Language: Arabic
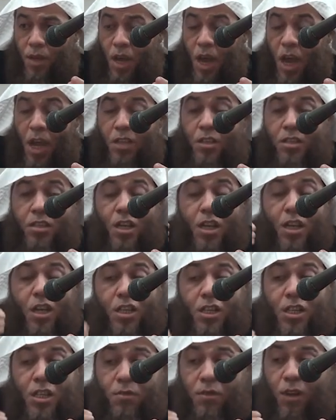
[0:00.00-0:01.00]
حتى
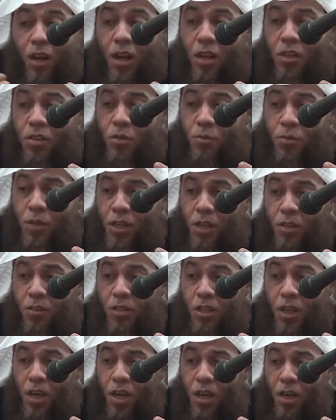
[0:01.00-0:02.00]
يكشف الله سبحانه
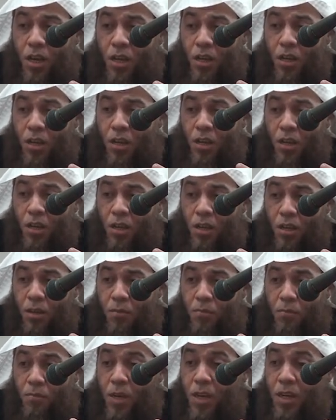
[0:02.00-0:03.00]
وتعالى
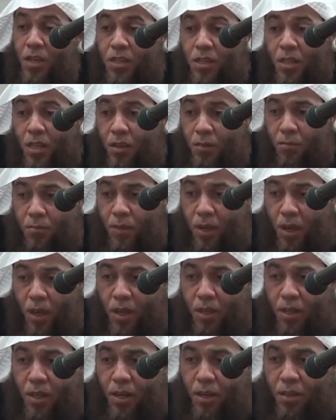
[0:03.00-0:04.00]
ما نزل
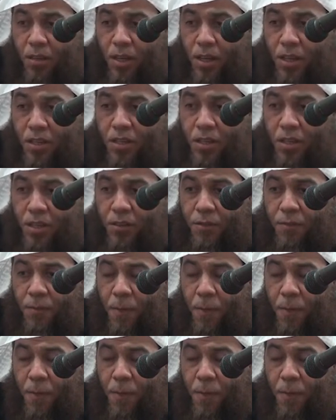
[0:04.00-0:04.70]
هذا الذي نزل